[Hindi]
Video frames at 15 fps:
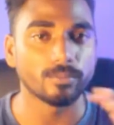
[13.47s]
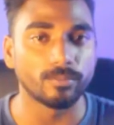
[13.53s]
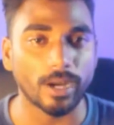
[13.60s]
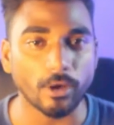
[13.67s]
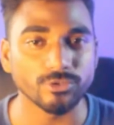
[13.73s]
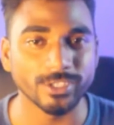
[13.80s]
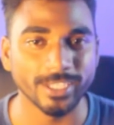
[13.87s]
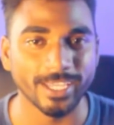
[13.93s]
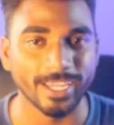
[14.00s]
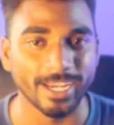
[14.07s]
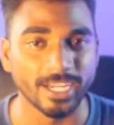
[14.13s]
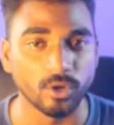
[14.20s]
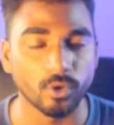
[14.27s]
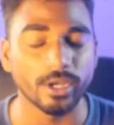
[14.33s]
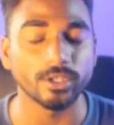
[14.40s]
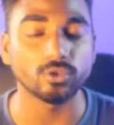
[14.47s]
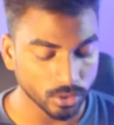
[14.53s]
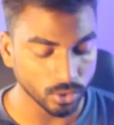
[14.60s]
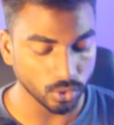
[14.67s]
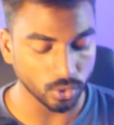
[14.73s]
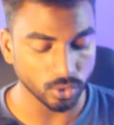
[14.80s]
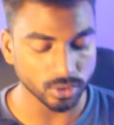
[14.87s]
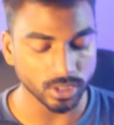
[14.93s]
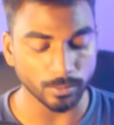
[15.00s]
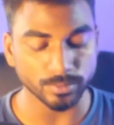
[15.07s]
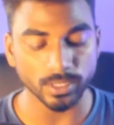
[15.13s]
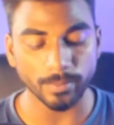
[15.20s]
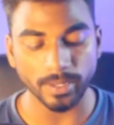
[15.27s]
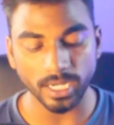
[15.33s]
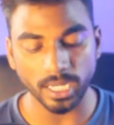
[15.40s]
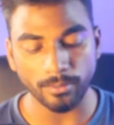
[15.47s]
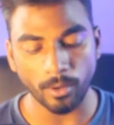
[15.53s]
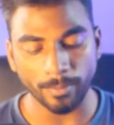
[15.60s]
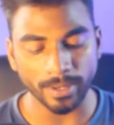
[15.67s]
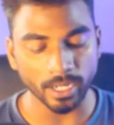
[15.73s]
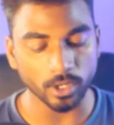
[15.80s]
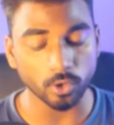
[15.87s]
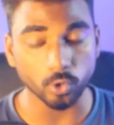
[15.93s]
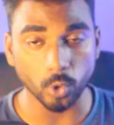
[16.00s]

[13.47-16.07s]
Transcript: ब्राउजिंग के लिए ओके तो सबसे पहले हम अपना